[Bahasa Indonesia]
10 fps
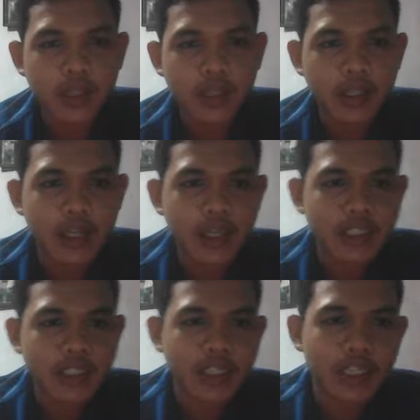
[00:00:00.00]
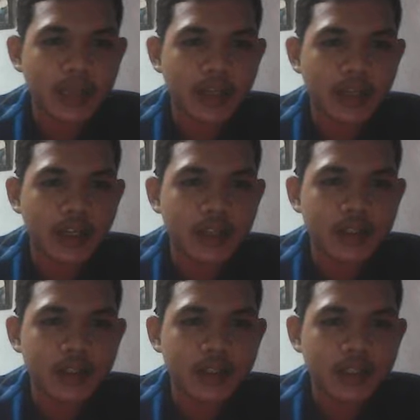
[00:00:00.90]
Nah, di sini namanya.
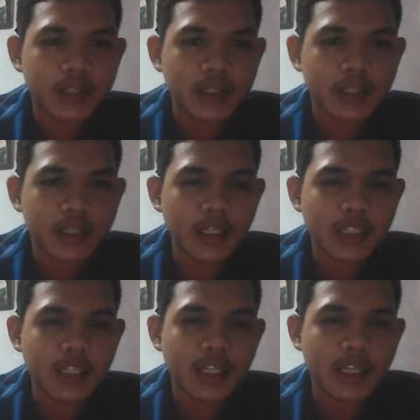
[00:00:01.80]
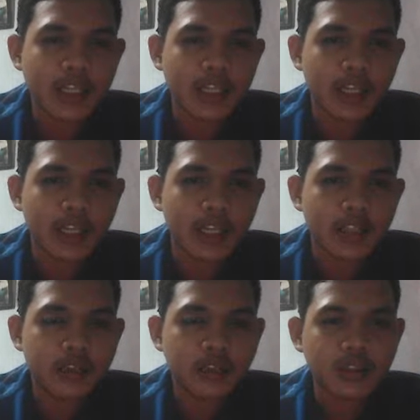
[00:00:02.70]
Nah, di sini nanti
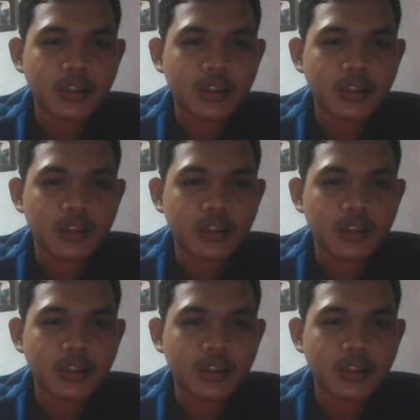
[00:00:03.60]
kalian